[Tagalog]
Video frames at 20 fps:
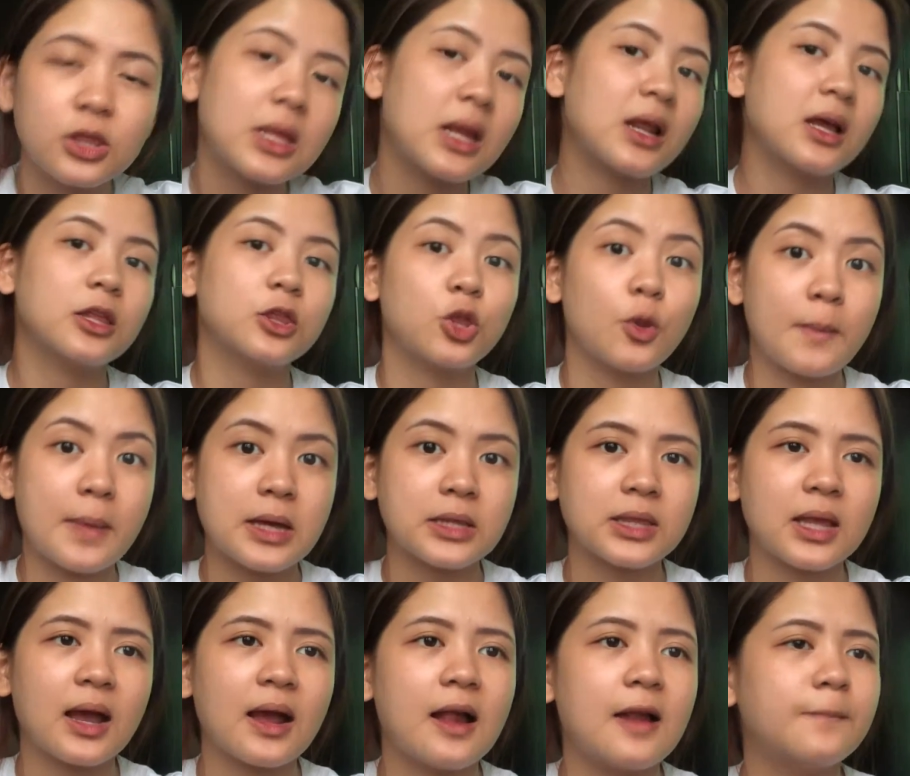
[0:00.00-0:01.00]
Yun talagang
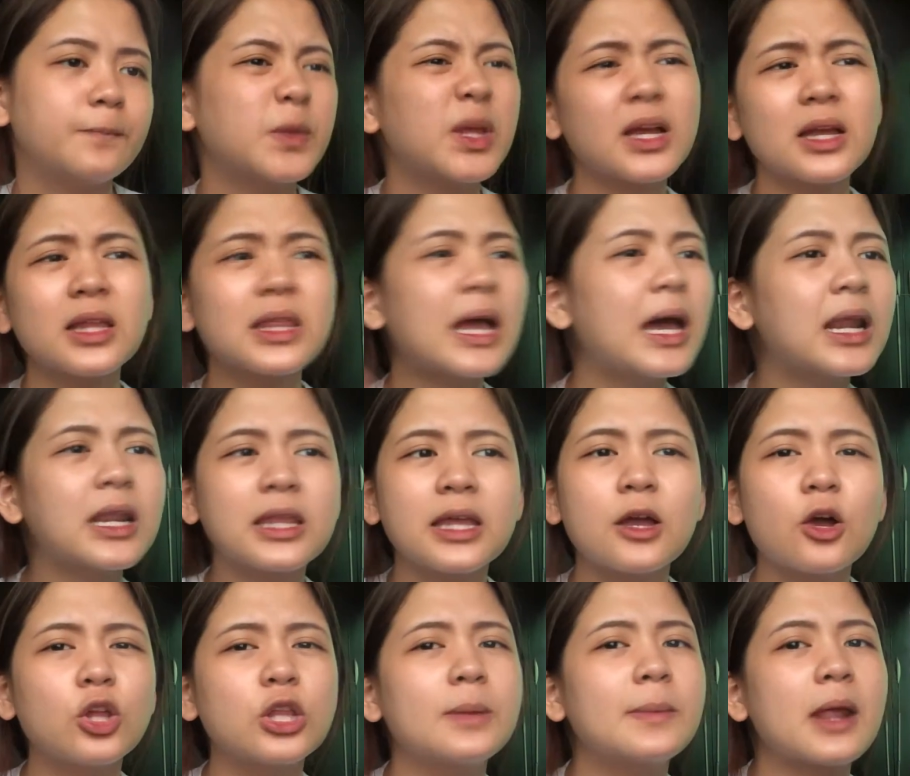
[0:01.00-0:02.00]
tumatagal. Taga
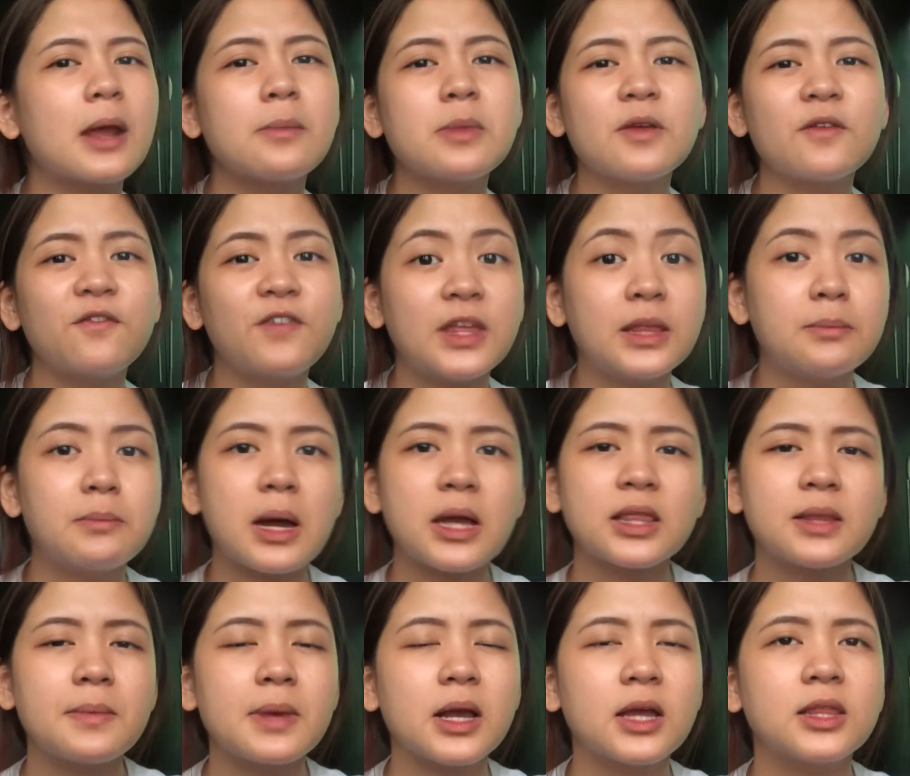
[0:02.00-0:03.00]
nakarinig ako ng maraming
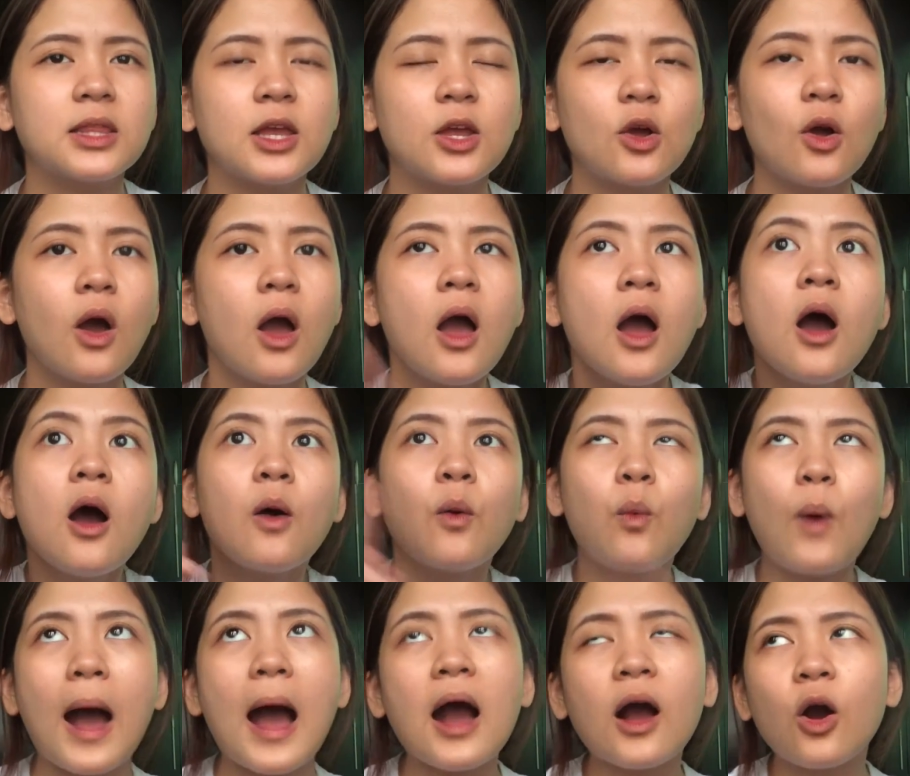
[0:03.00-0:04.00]
feedback na maganda yung
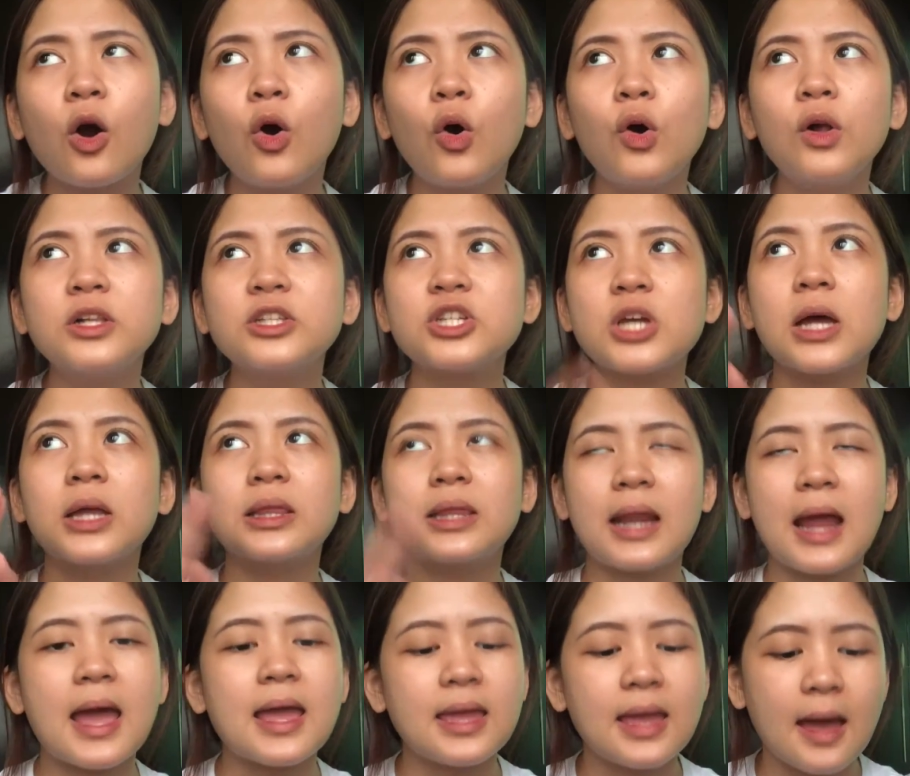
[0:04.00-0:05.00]
Wacol tsaka
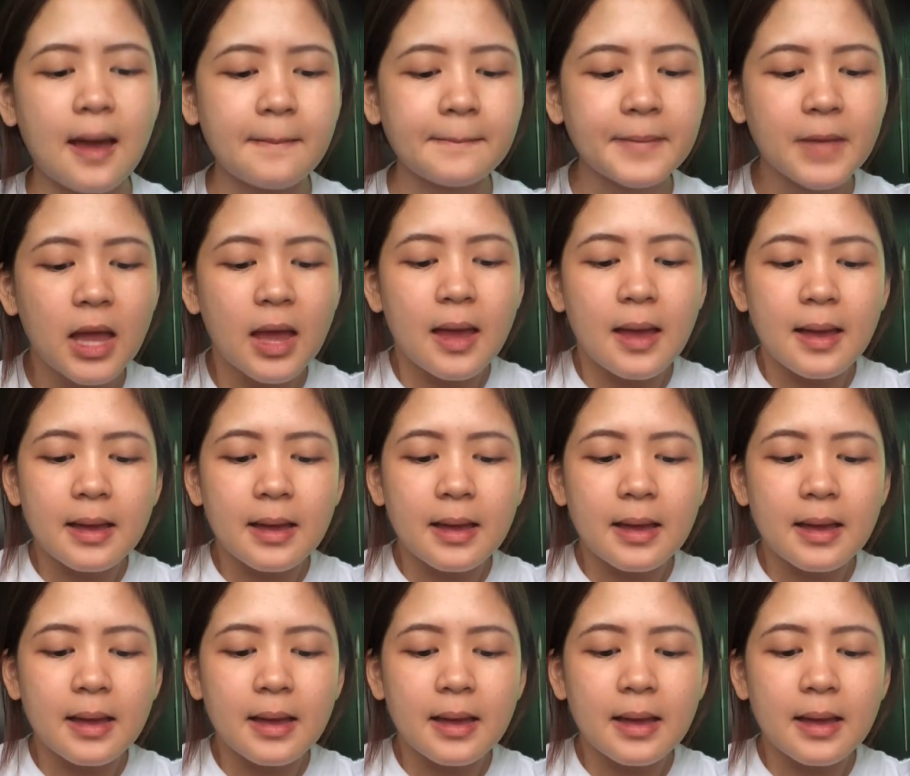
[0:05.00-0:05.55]
Triumph.